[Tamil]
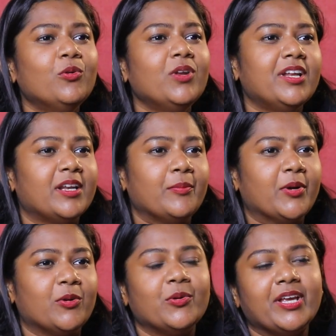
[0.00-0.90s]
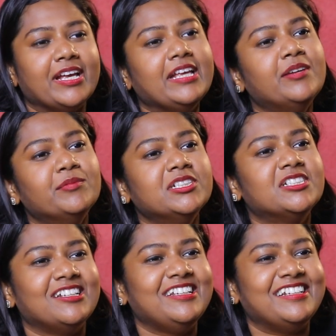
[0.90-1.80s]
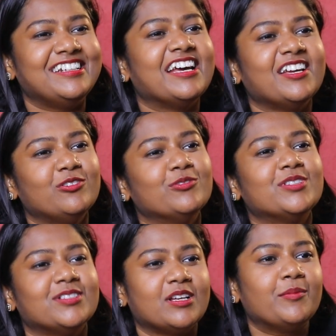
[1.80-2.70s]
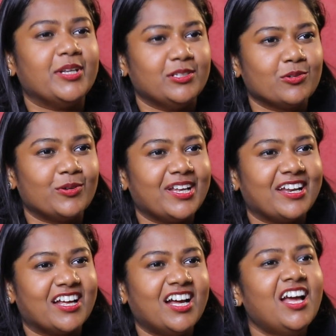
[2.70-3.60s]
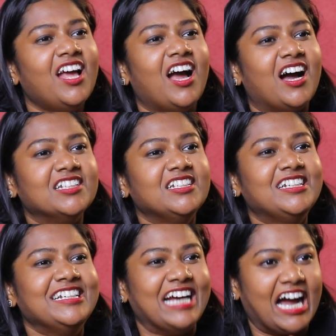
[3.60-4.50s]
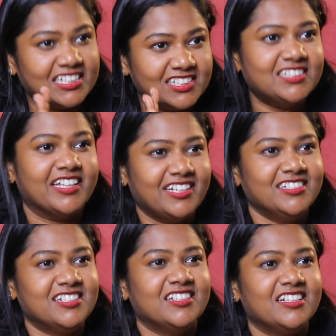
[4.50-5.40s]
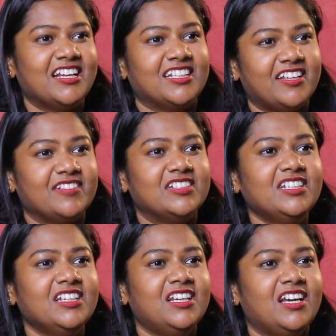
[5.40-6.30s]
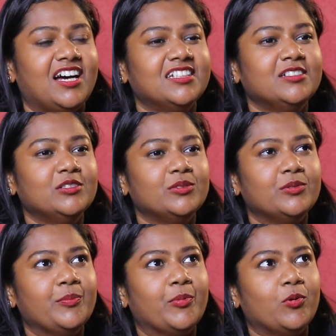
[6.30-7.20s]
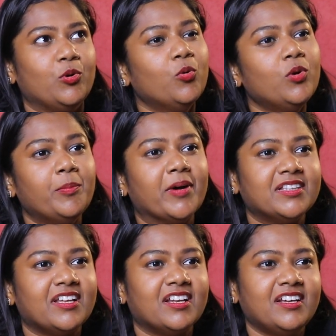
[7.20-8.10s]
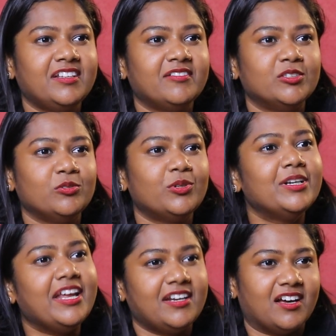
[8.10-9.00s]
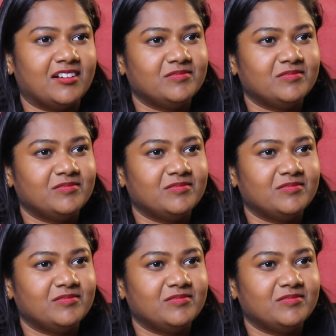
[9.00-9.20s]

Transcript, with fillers: கூகுள் என்ன பண்ணணும் இரும்பல் சளி டயக்னோசிஸ் அப்படின்னு சொன்னீங்கன்னா அதுக்கு அது தெரிஞ்சிருந்து அதாவது அது இப்போ கூகுள் பாத்தீங்கன்னா இது வந்து ஒரு டேட்டா